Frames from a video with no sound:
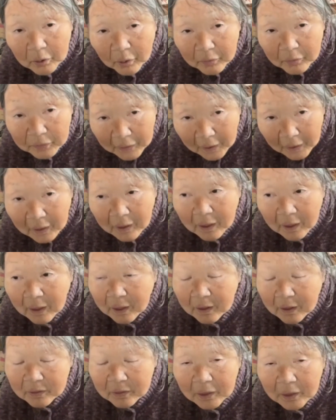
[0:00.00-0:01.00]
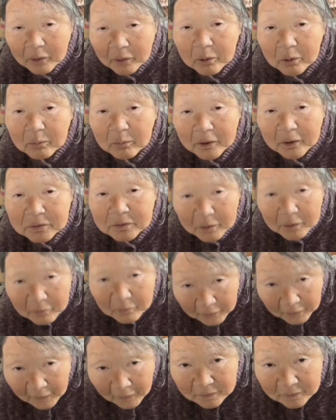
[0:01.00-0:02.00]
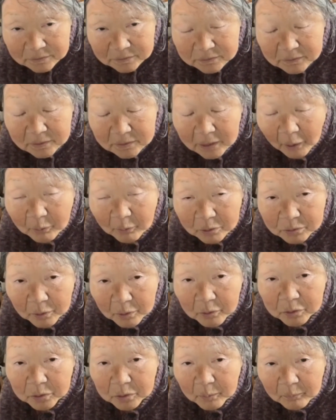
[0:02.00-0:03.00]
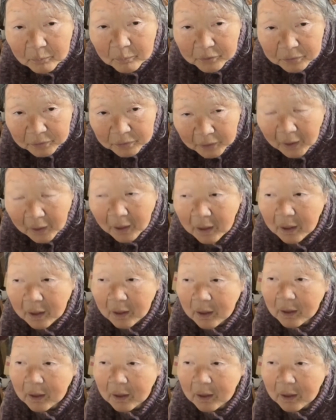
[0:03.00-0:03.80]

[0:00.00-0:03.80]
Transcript: ろいろね頼みましたよね足治そうと思って